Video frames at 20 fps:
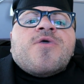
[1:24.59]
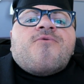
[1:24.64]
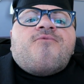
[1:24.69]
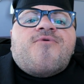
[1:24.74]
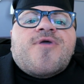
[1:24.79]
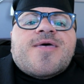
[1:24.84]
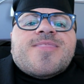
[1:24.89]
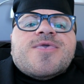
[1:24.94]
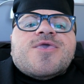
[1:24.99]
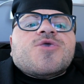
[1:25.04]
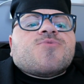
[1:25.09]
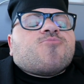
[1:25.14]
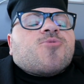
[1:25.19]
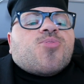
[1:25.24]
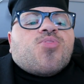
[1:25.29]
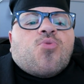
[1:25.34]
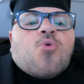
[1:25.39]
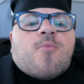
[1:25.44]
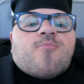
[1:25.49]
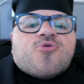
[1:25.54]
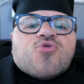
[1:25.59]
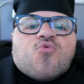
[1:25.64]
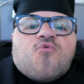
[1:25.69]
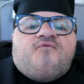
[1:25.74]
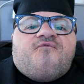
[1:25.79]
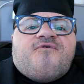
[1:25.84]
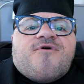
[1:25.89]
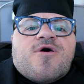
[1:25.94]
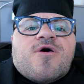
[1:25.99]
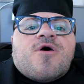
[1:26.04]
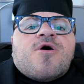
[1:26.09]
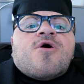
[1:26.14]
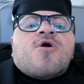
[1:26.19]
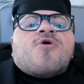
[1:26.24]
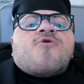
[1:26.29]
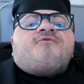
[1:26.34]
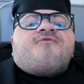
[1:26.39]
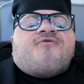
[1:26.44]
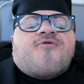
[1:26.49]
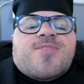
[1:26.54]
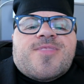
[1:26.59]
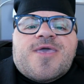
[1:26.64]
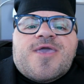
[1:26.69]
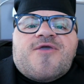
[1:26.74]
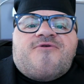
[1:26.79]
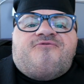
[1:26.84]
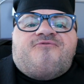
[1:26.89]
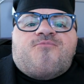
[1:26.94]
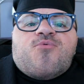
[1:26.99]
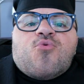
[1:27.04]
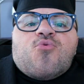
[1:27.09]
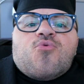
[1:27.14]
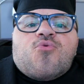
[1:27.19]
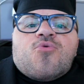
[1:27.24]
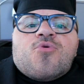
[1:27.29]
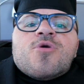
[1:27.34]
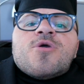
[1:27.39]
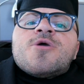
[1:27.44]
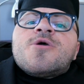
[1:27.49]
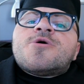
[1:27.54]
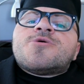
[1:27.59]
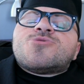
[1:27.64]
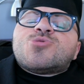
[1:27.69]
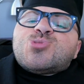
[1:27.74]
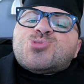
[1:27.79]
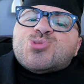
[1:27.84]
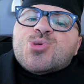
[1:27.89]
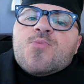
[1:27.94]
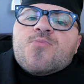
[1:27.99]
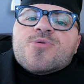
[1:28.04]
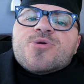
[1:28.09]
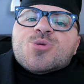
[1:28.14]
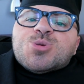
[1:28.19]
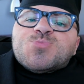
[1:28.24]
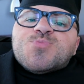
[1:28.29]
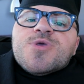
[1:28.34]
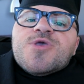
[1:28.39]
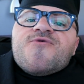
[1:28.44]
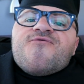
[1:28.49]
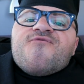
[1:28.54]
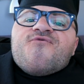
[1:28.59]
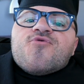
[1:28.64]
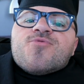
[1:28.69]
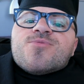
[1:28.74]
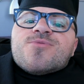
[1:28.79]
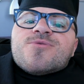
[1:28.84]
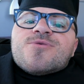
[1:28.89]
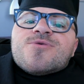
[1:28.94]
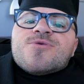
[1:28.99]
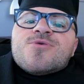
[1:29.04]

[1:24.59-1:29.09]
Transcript: werde ich mit Norbert Hofer von der FPÖ das Sommergespräch führen.